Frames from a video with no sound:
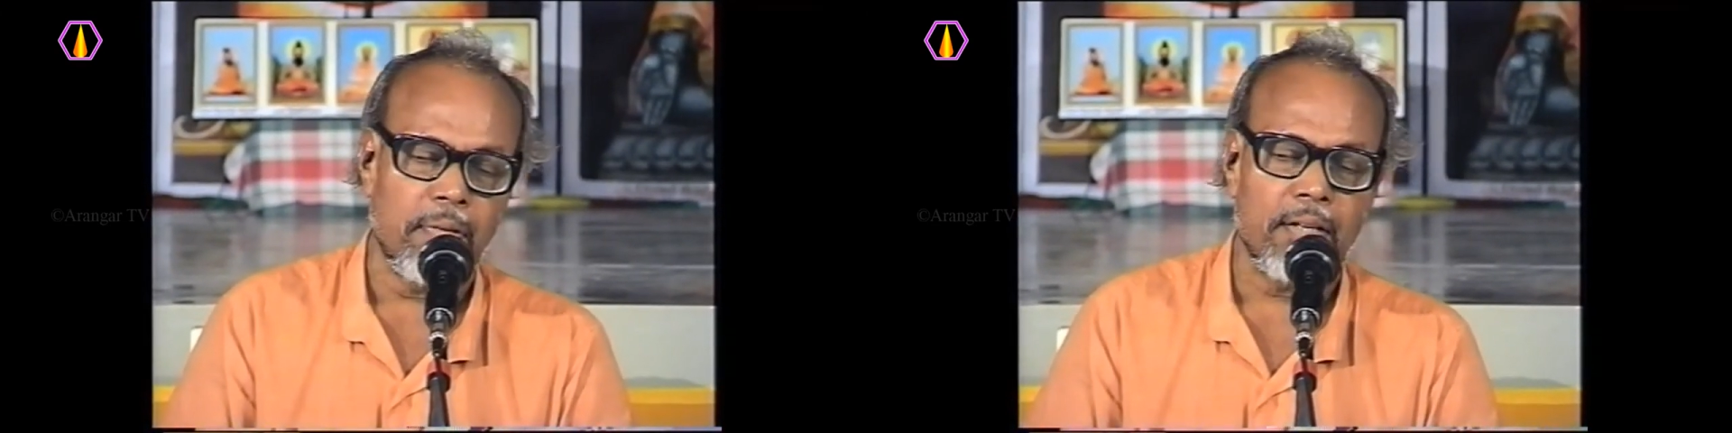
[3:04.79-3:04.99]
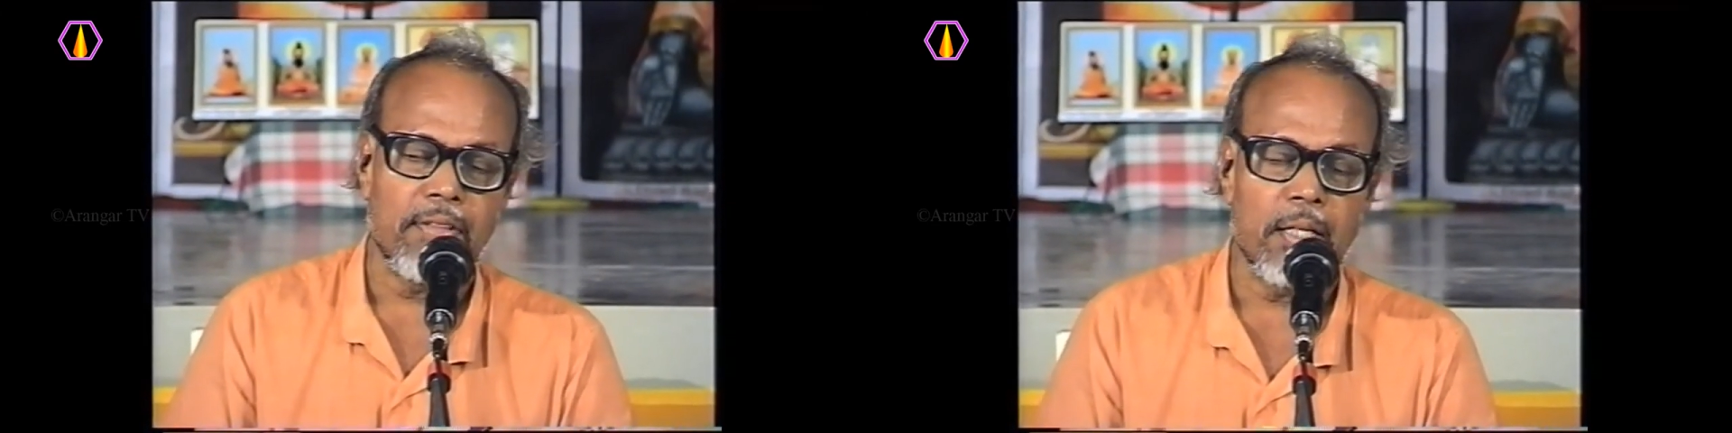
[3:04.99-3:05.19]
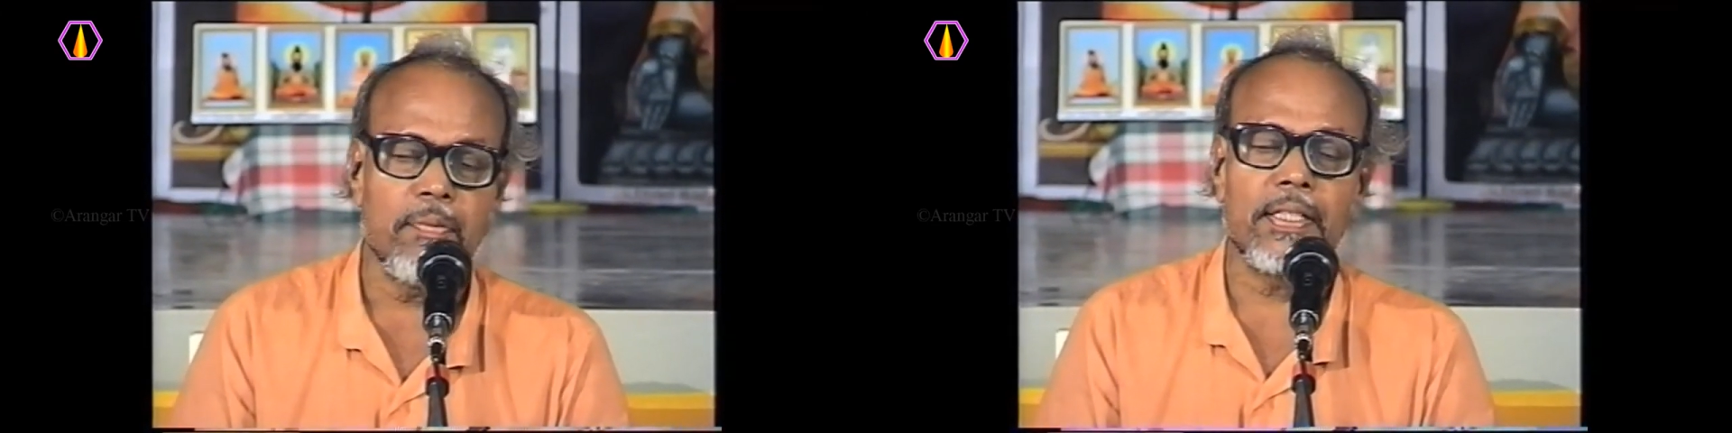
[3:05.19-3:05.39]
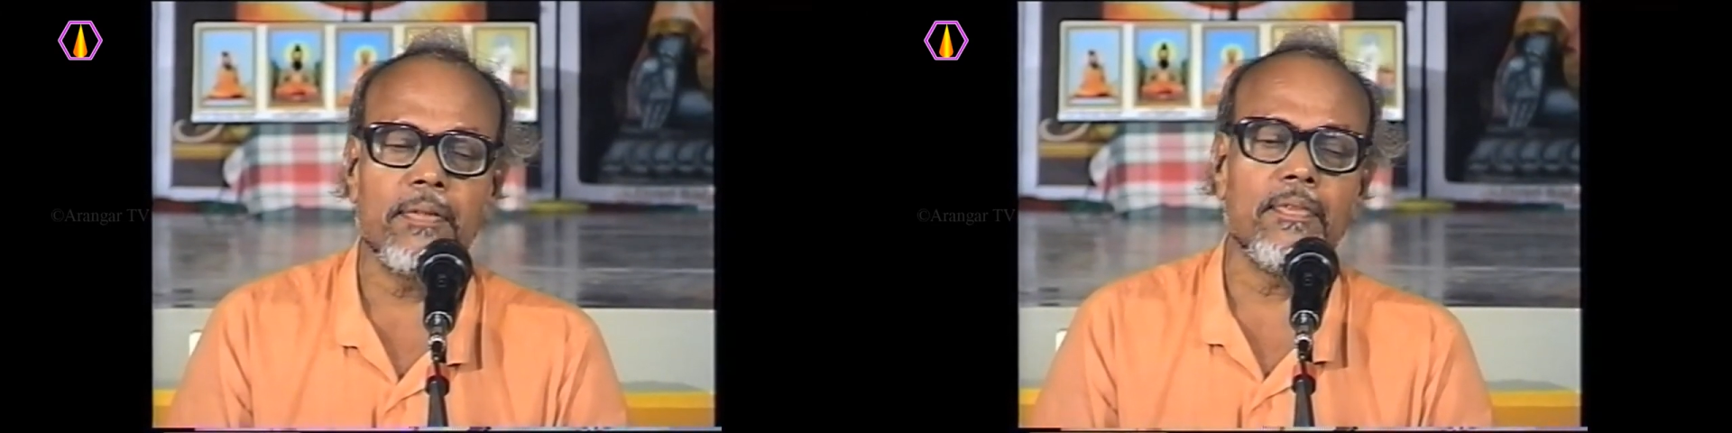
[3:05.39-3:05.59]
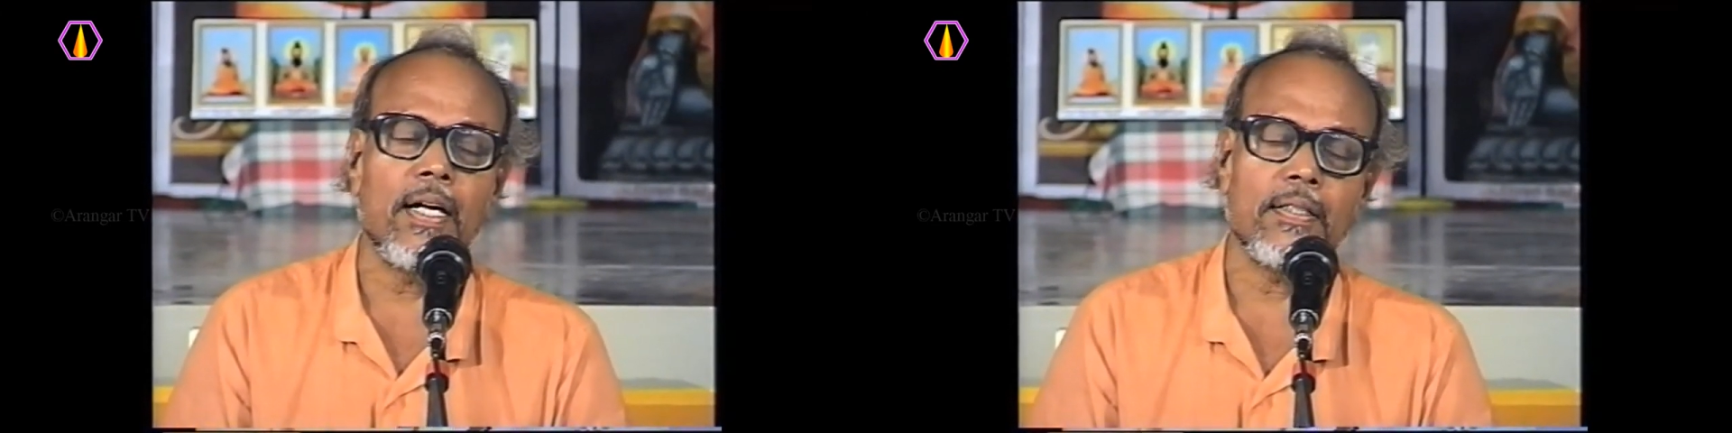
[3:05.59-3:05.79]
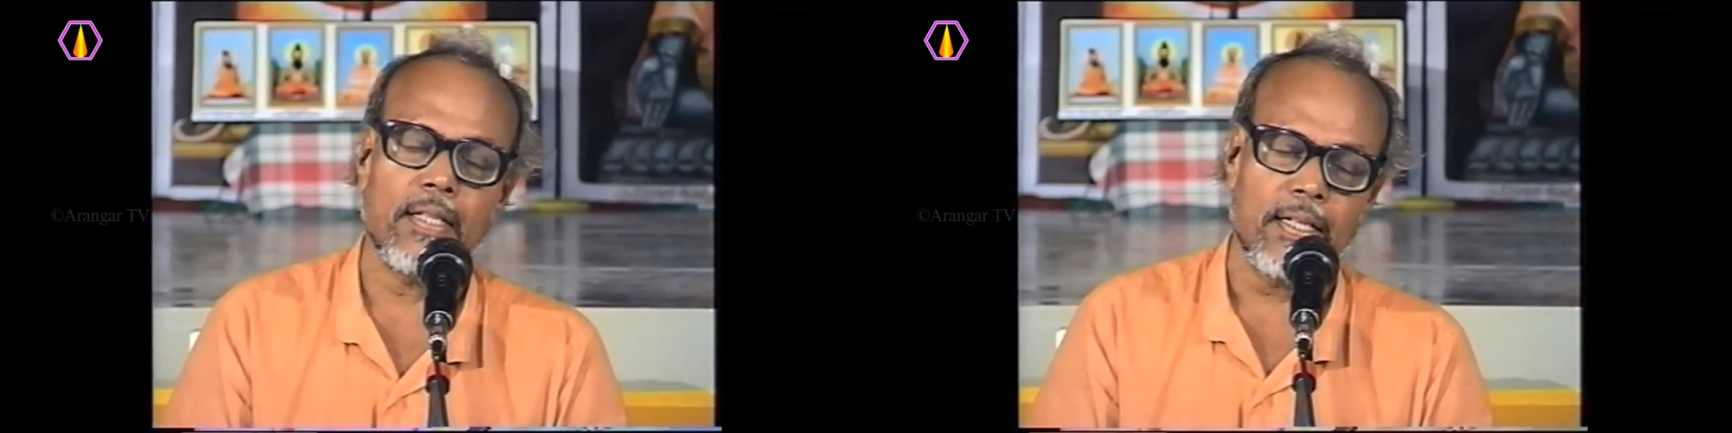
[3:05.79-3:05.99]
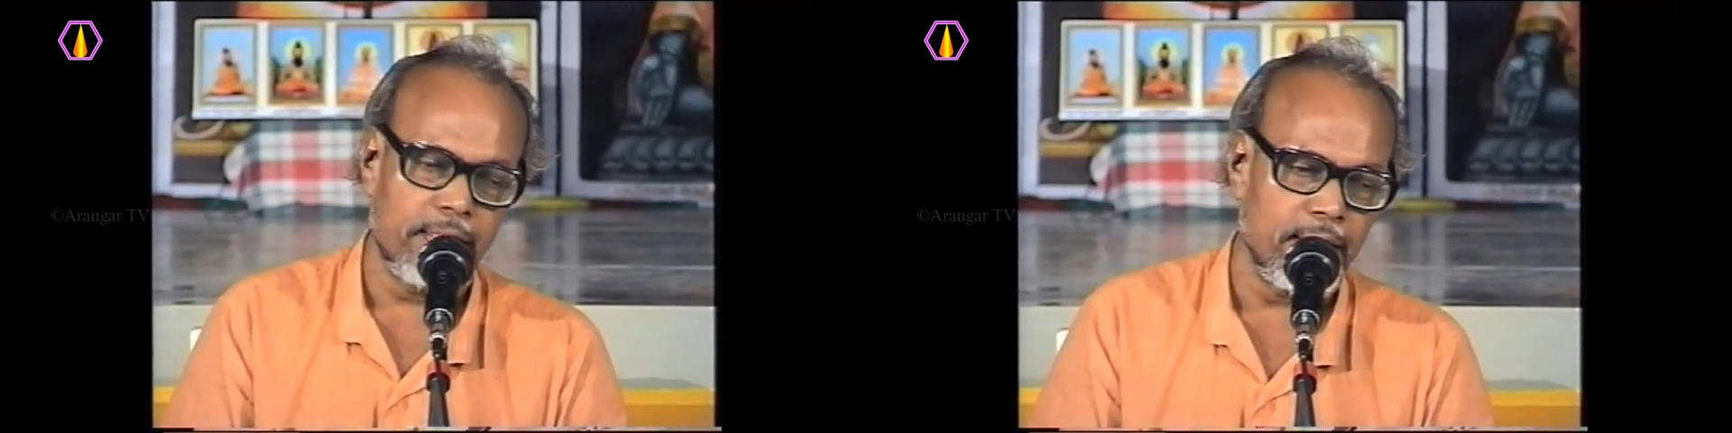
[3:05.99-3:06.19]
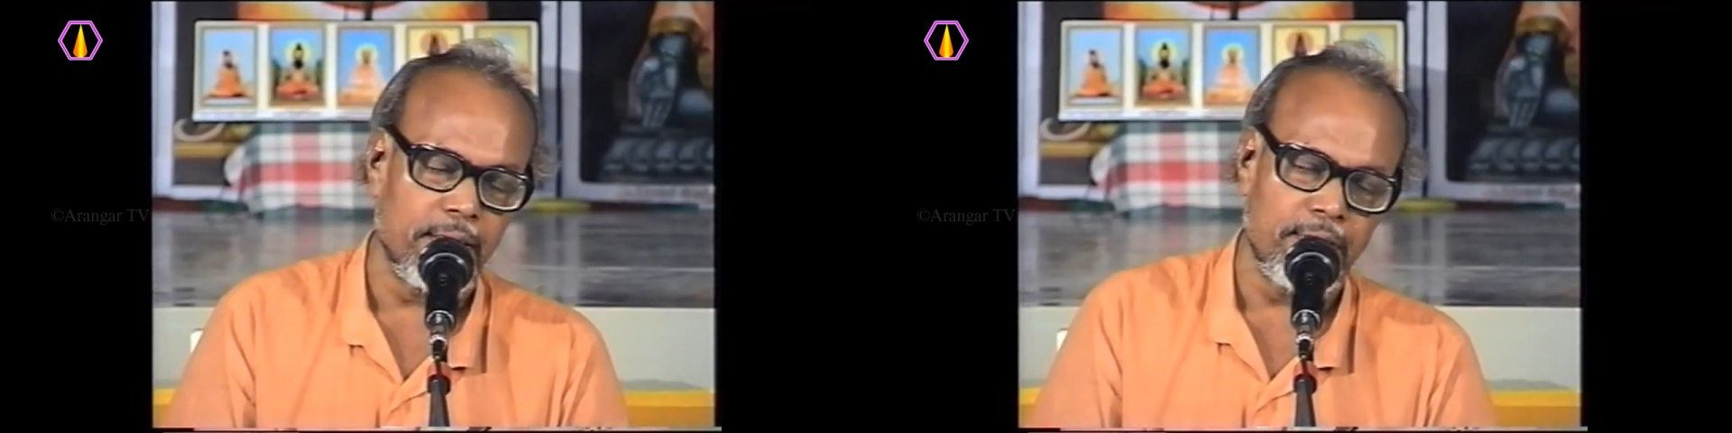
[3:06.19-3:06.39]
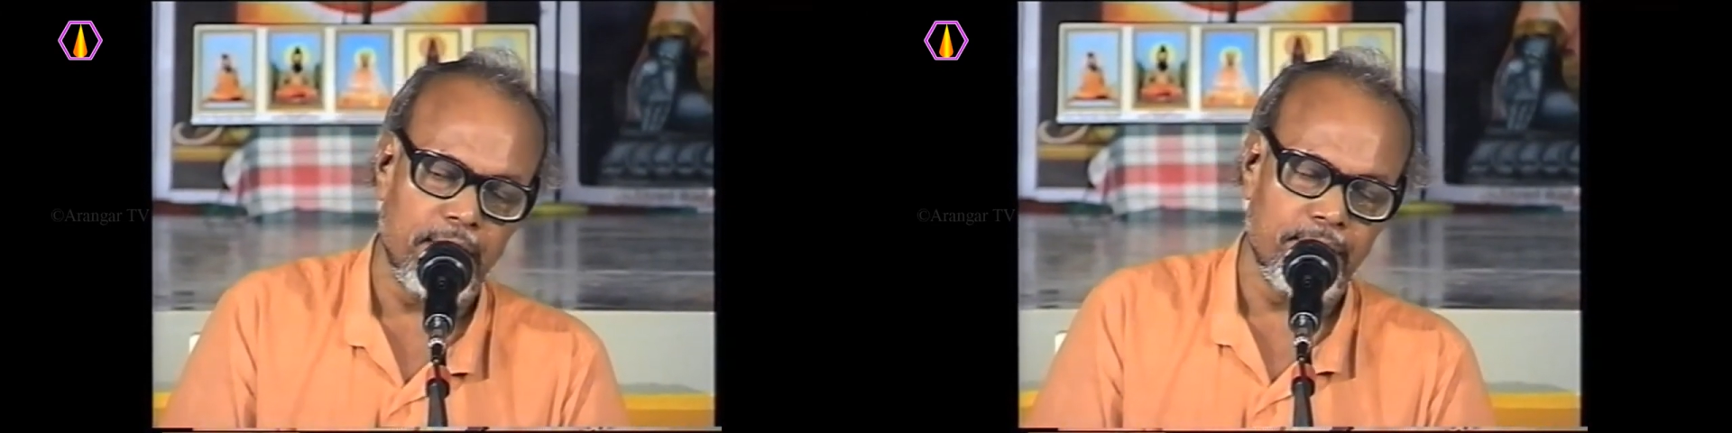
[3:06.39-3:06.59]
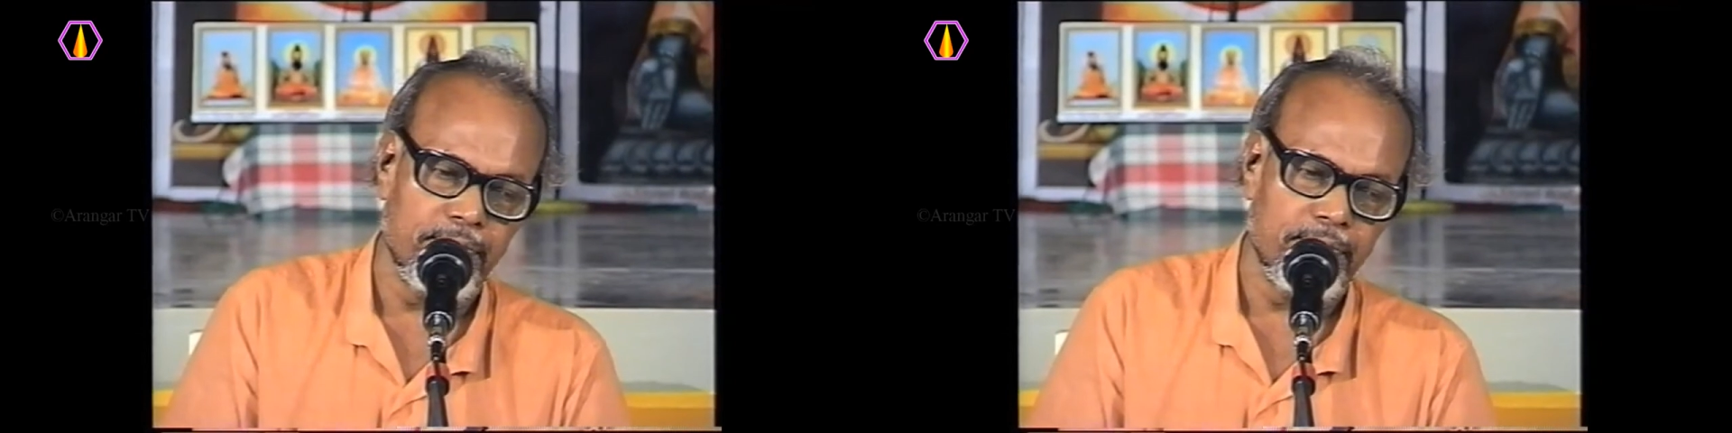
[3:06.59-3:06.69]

மன வலிமைக்கும் ஆசான் இருக்க வேண்டும்